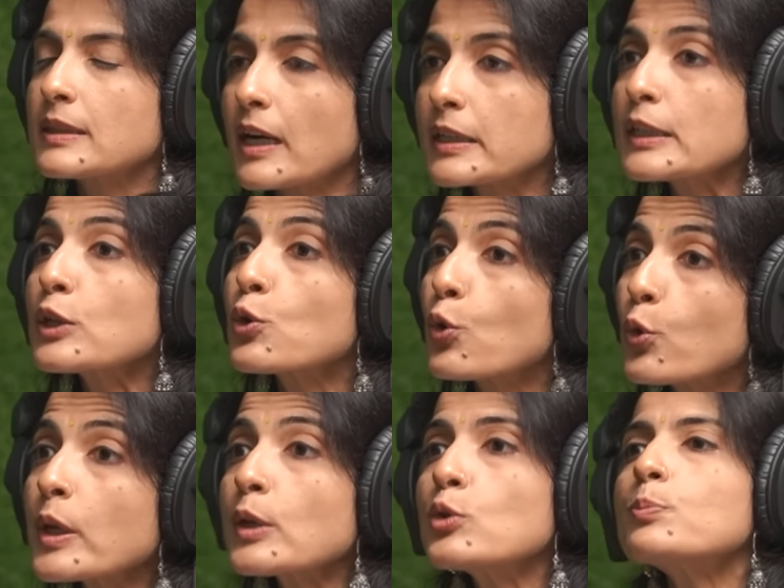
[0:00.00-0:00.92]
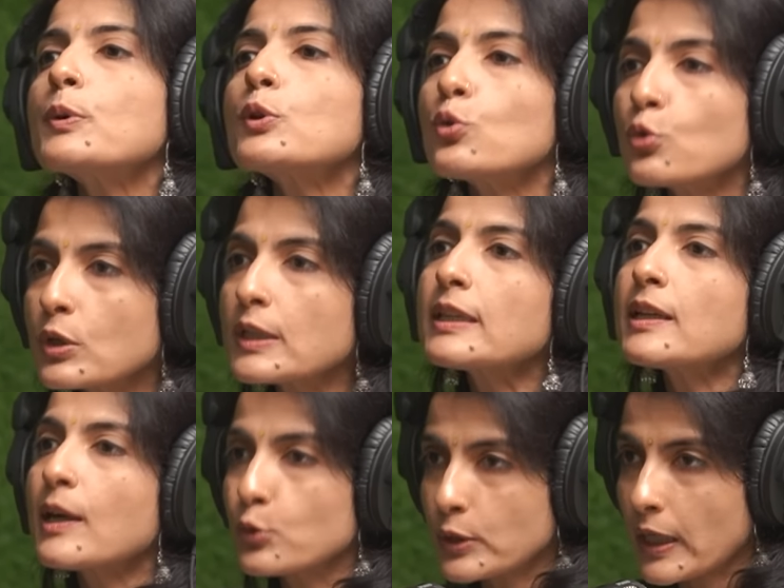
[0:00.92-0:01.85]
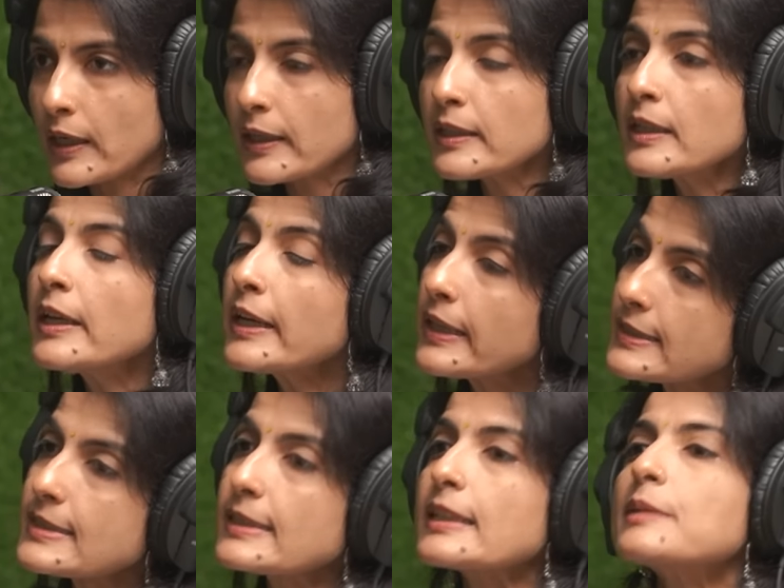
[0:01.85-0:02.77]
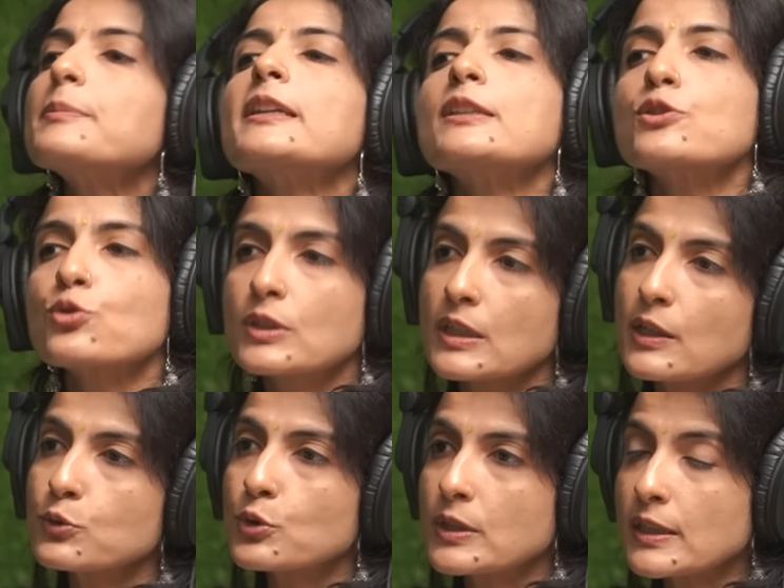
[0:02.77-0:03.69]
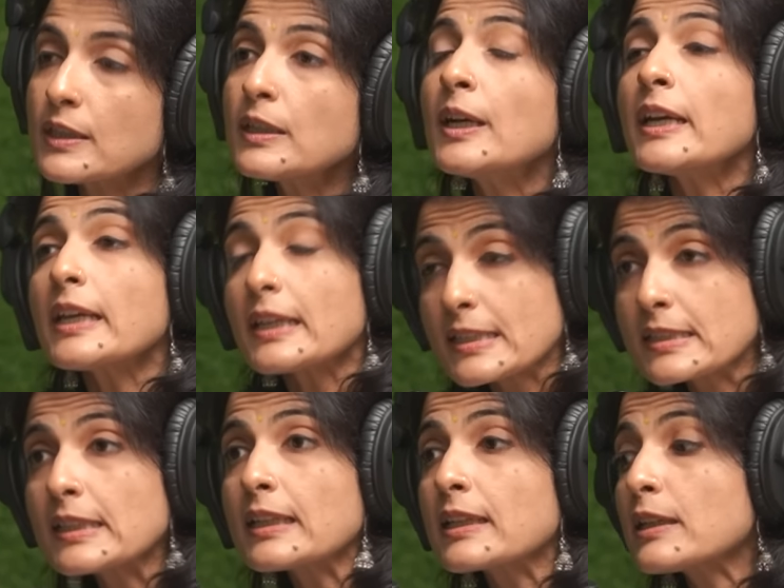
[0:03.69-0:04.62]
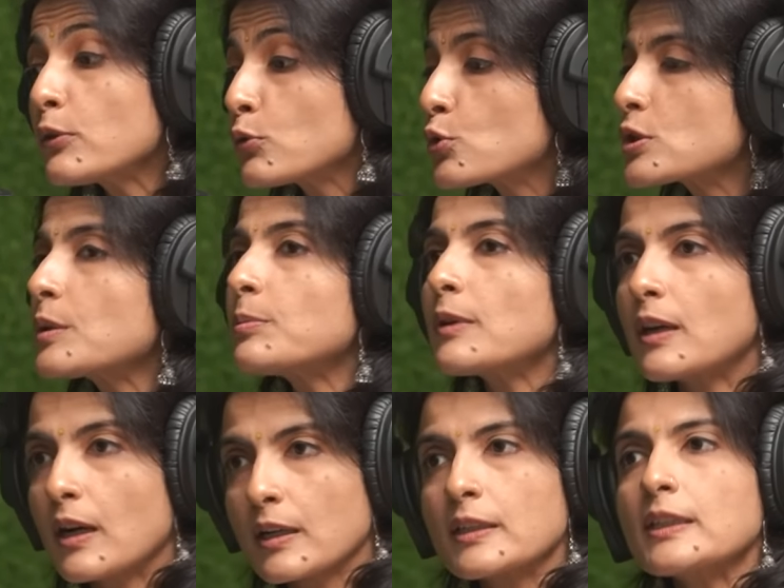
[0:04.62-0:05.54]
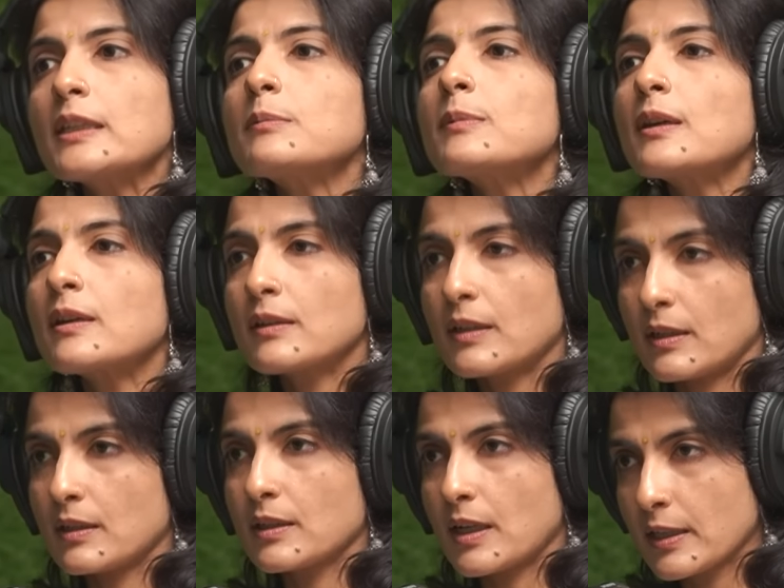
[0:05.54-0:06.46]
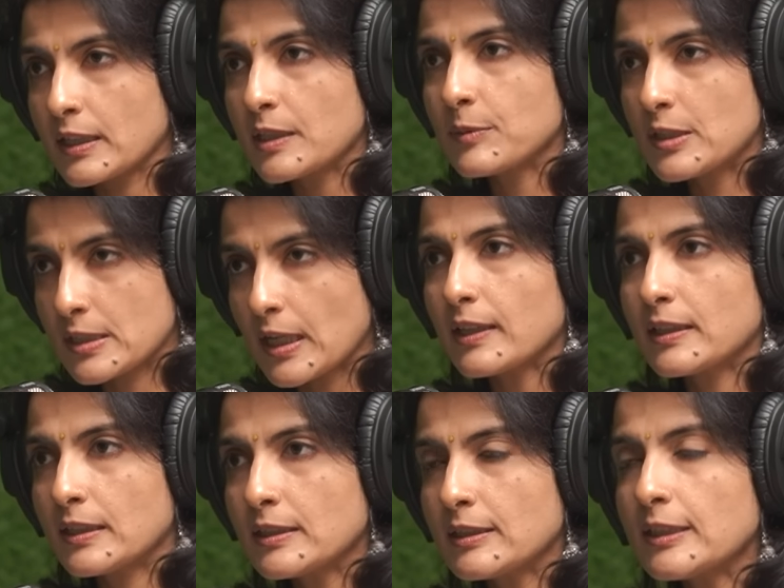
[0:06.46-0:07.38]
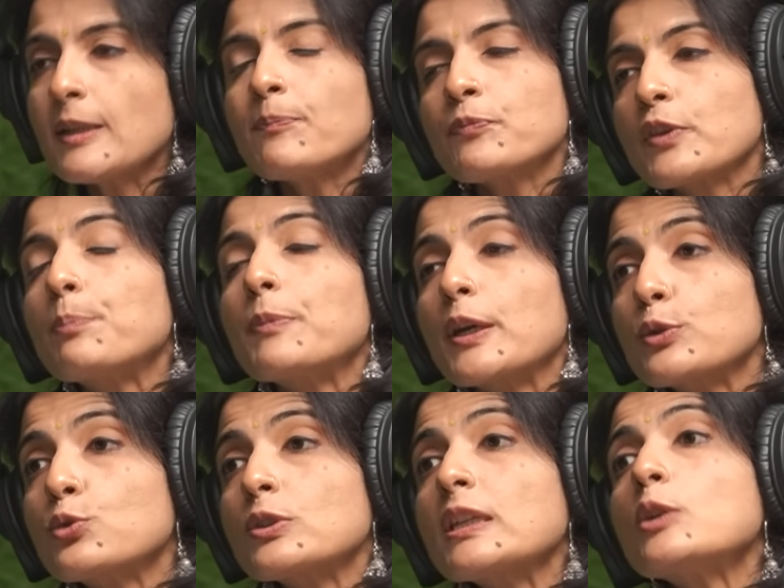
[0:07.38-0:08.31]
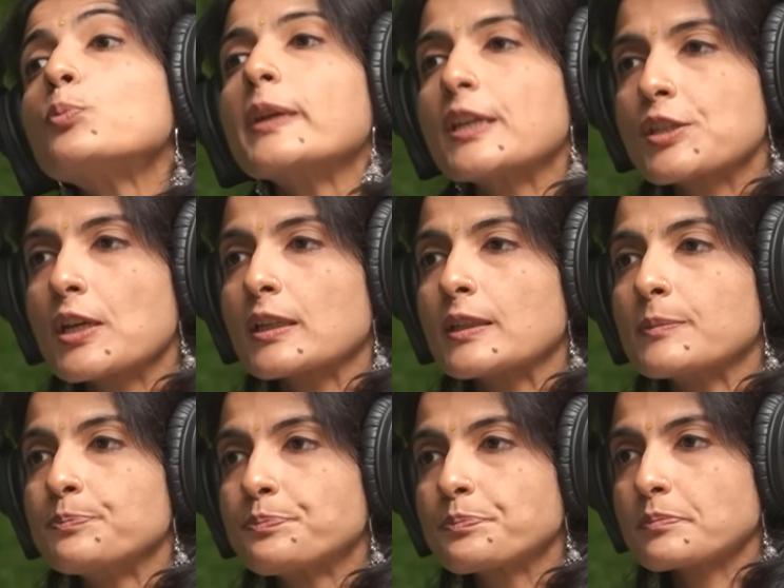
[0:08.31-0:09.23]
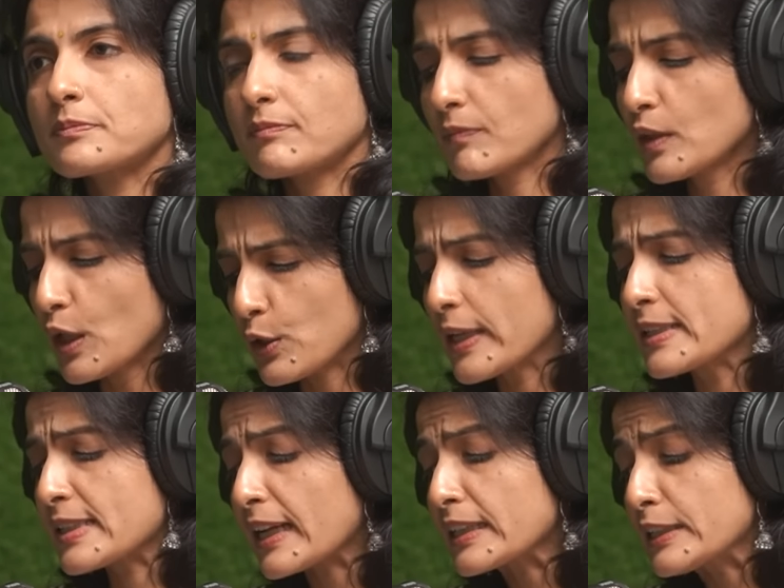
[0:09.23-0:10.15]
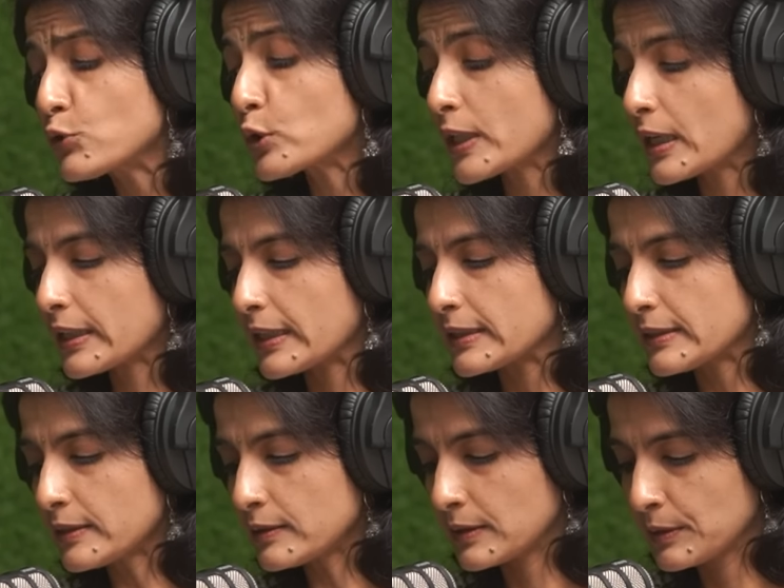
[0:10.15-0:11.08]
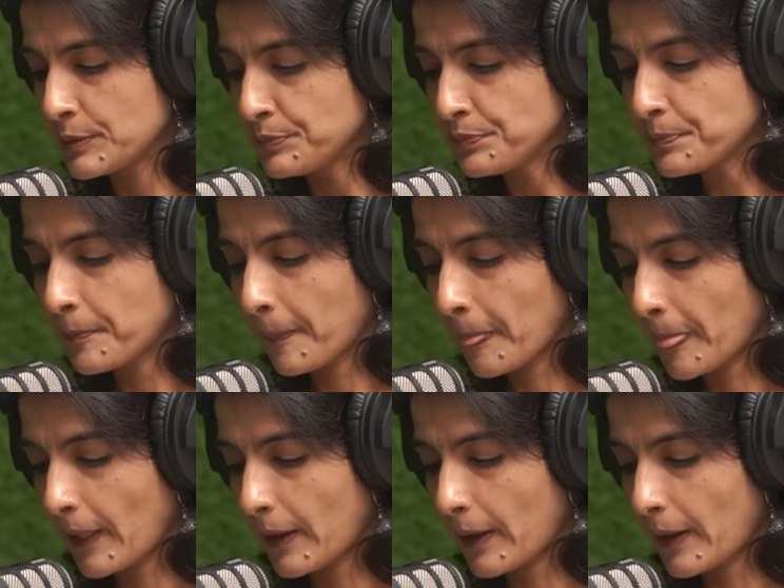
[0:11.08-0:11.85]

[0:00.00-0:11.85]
ताकि कोई उन पर उंगली ना उठाए इसलिए मैंने जो किया वो किया इसीलिए वो जब अग्नि अग्नि में जा रही थी तब मैंने उनकी उपेक्षा की एग्जैक्टली हम्म। exactly वो क्या कहते हैं